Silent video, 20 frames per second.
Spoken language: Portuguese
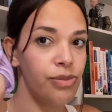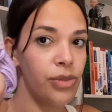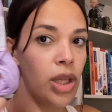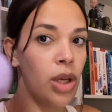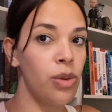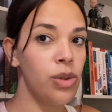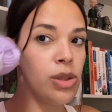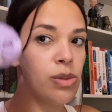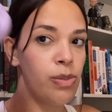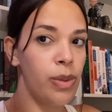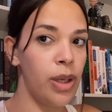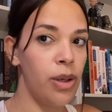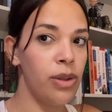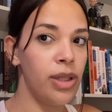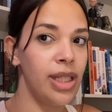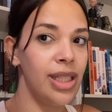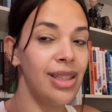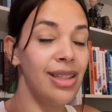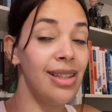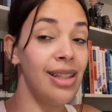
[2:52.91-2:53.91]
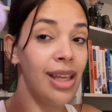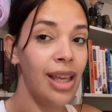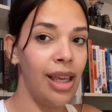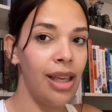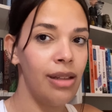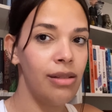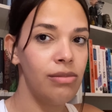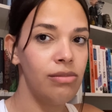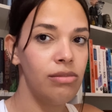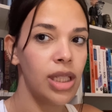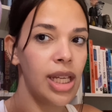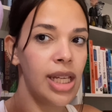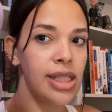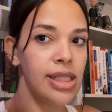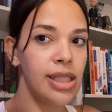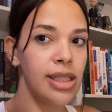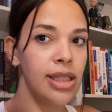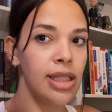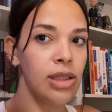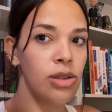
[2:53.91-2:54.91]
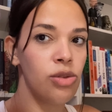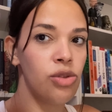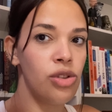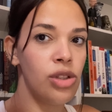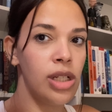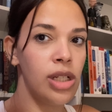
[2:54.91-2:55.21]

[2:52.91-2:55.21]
Eu espero que dê esse tanto de